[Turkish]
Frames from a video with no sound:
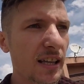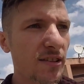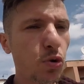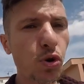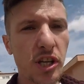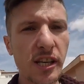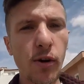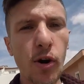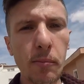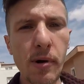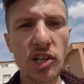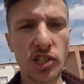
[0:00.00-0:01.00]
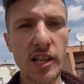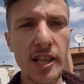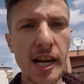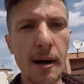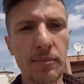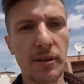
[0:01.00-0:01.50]
Türkiye'de olmayan
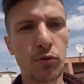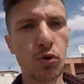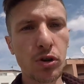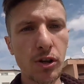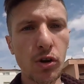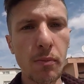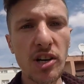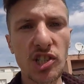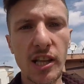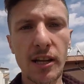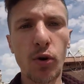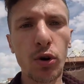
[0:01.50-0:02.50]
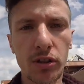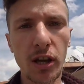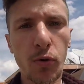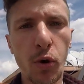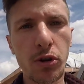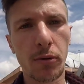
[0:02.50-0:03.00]
şeyleri yaptım. Türkiye olmayan şeyleri
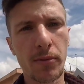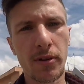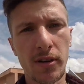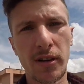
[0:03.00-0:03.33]
ortaya koydum.